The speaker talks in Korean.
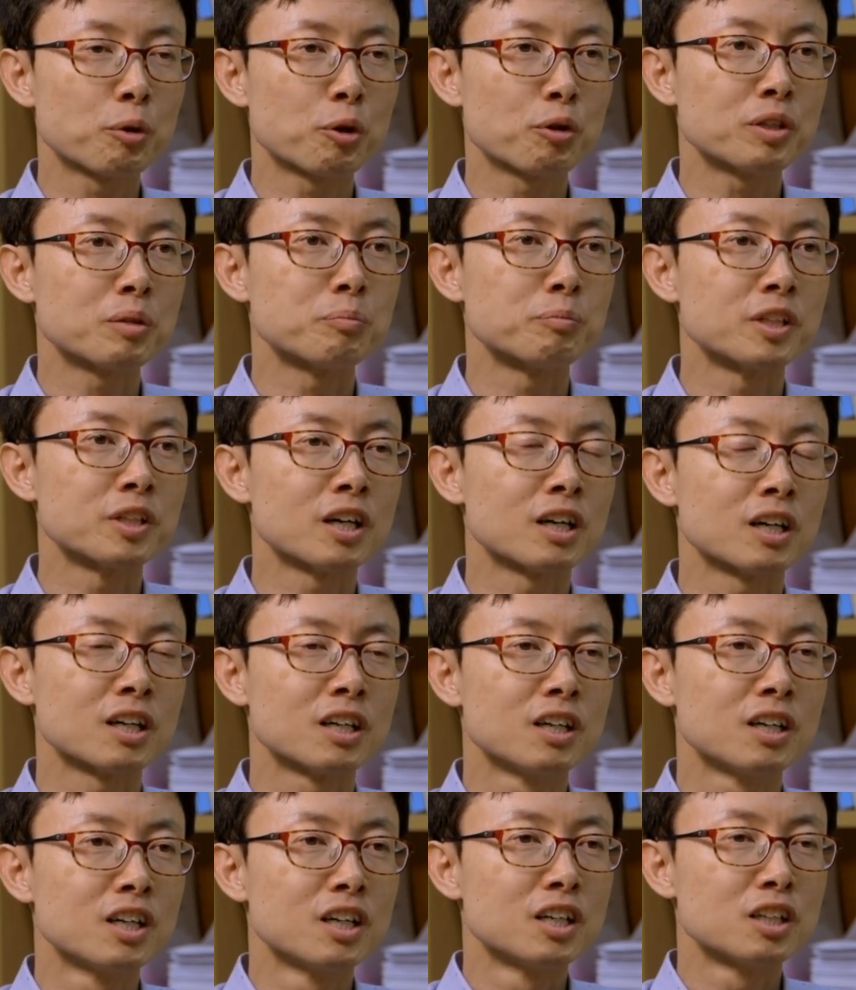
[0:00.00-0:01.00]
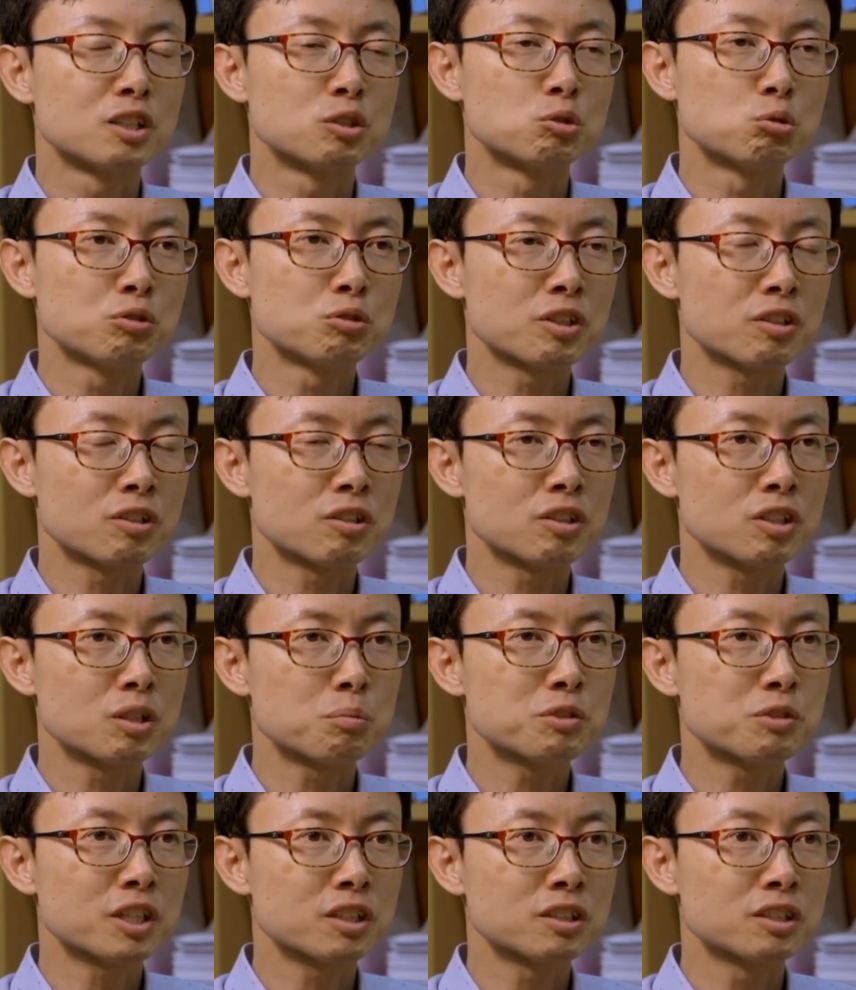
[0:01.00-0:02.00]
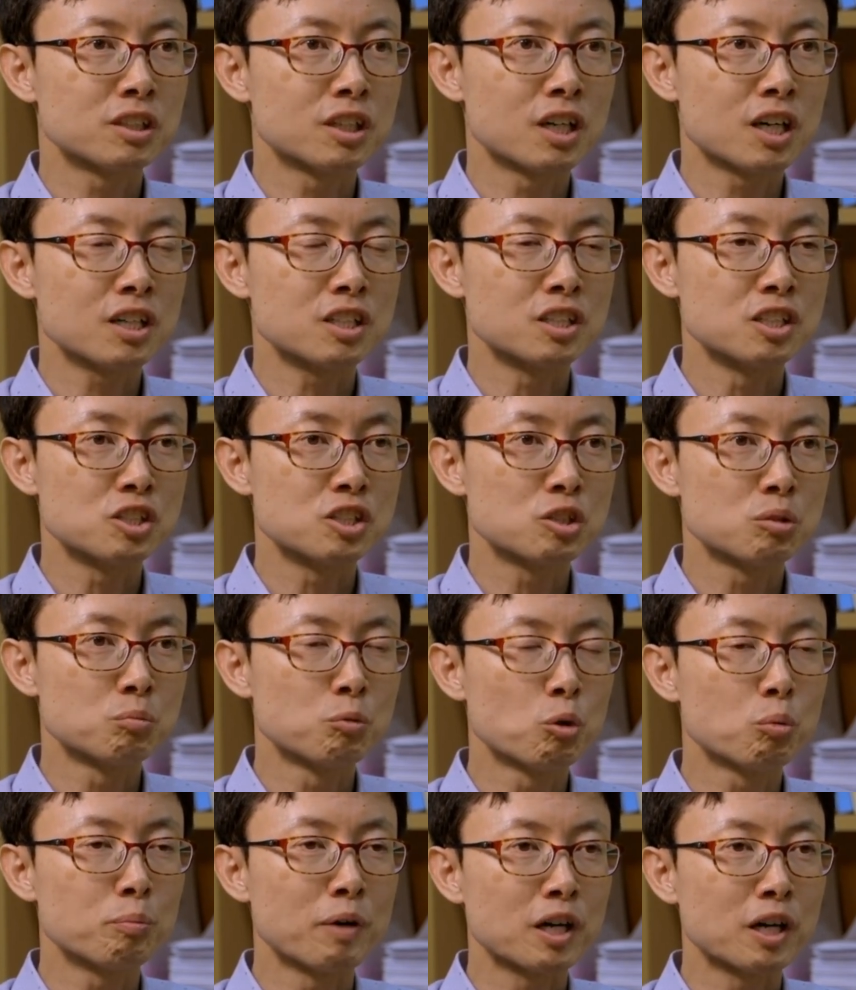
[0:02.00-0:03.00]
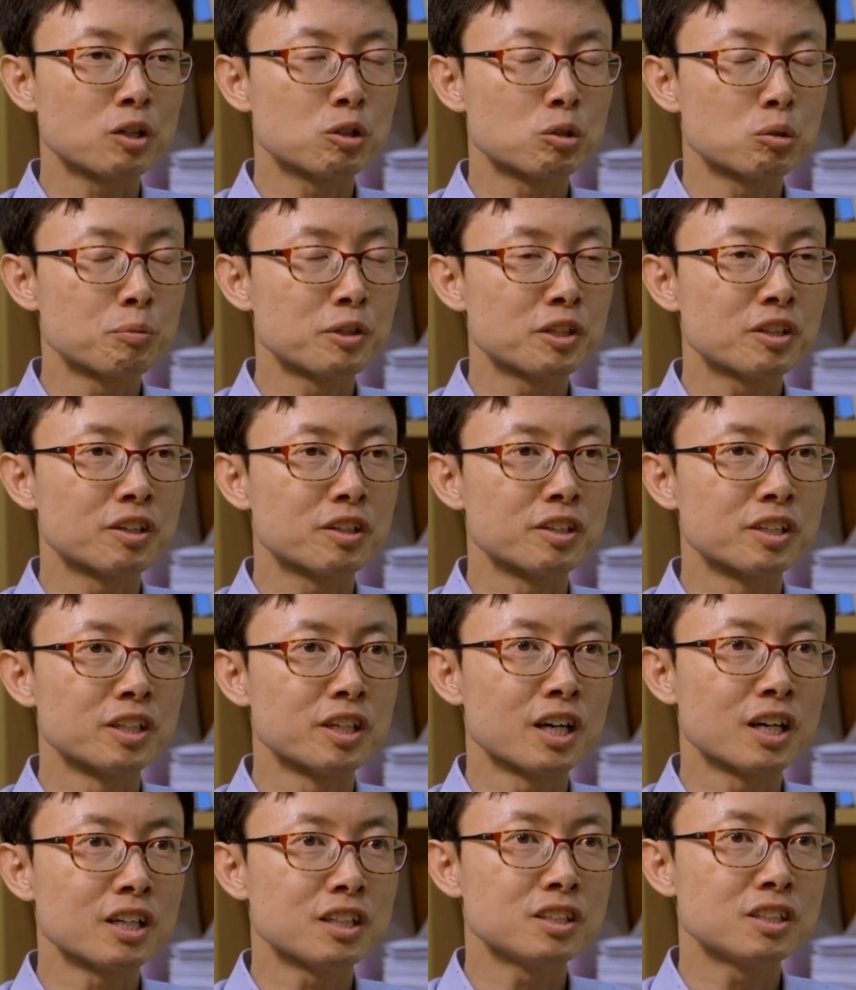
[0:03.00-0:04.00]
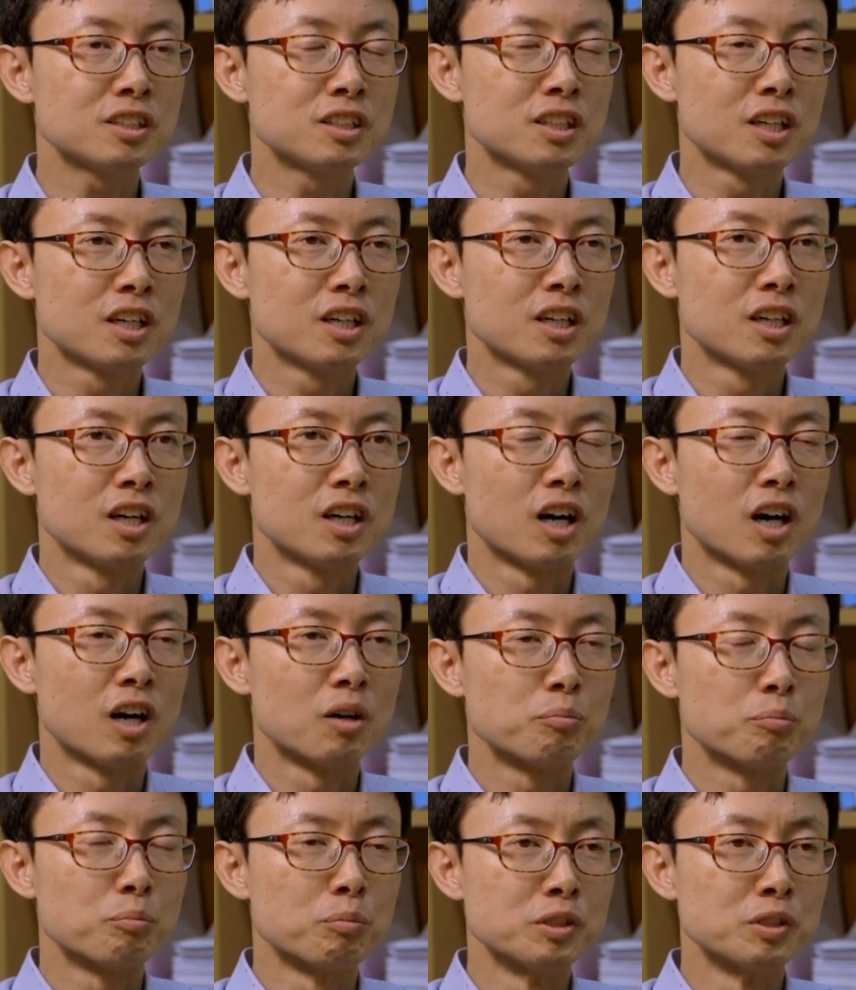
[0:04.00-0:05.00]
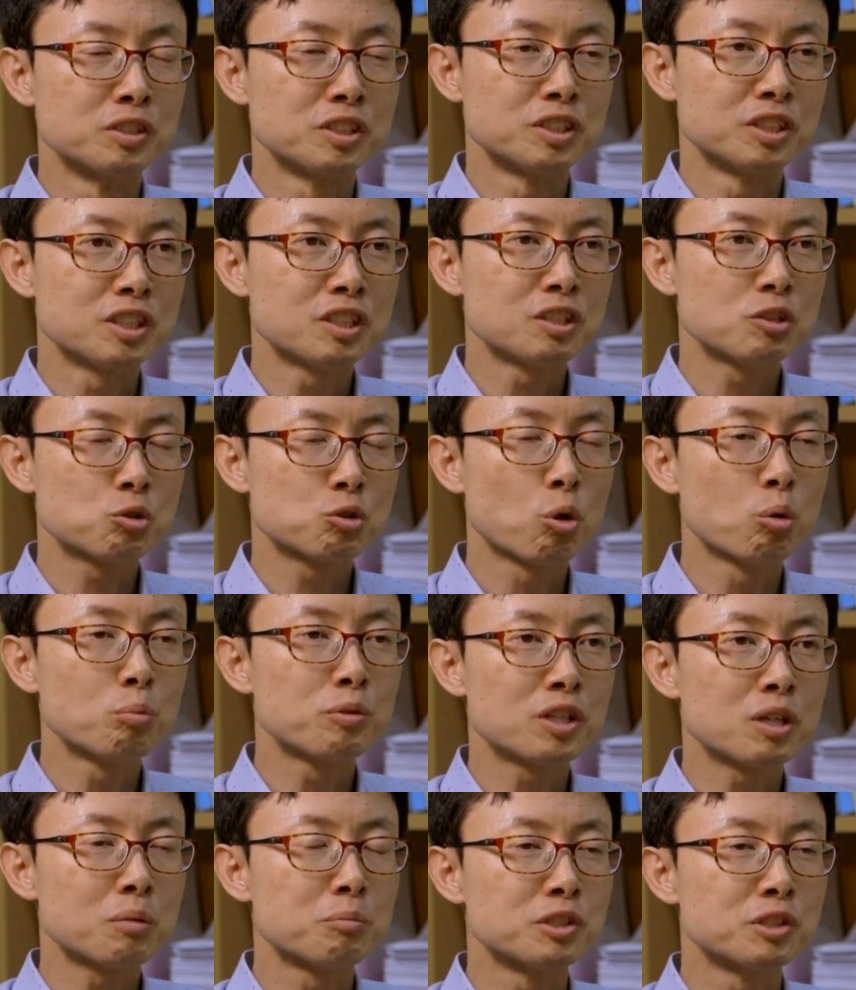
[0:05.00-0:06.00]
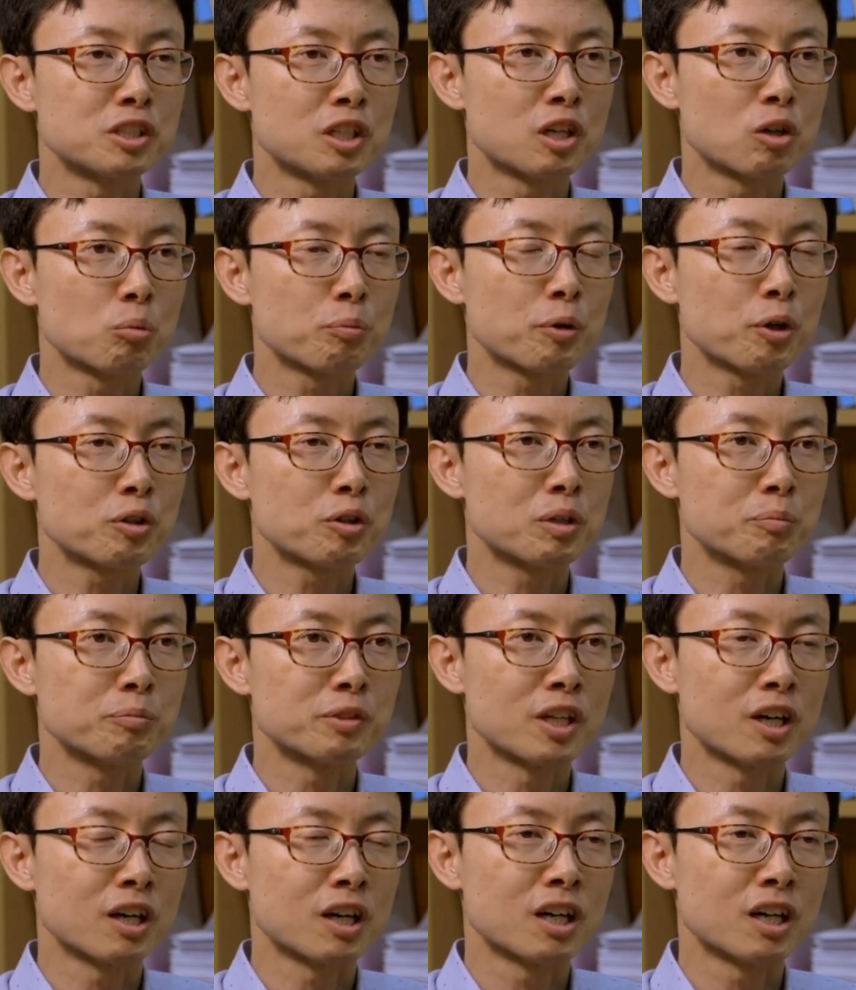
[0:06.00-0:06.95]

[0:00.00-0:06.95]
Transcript: 기술, AR 가상현실 기술, 공간 스캐닝을 통한 3D 공간 모델뿐만 아니라 농장 대형 가축 관리,